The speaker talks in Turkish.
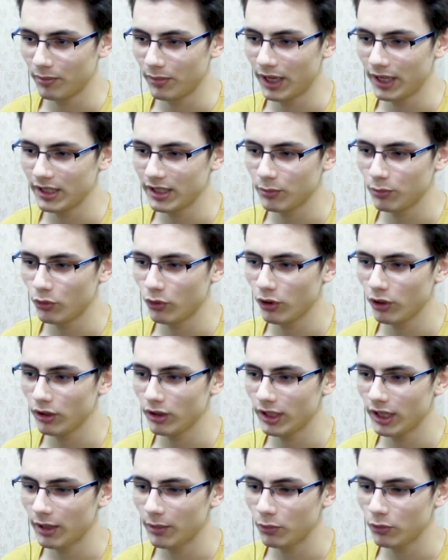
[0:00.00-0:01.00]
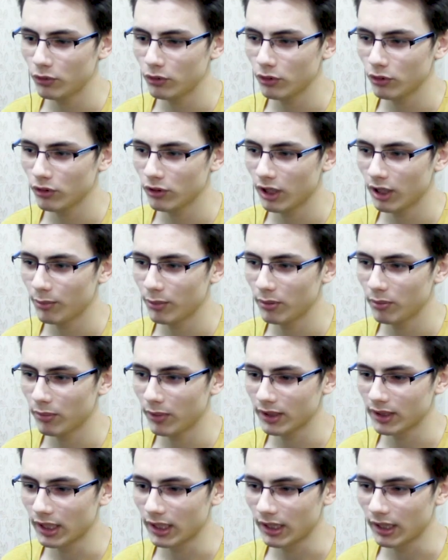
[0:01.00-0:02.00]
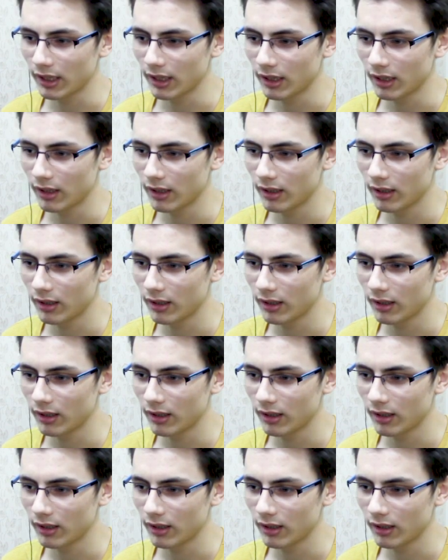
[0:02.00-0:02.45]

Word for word: Bence bu oyun diğer bütün oyunlara bin basar ya.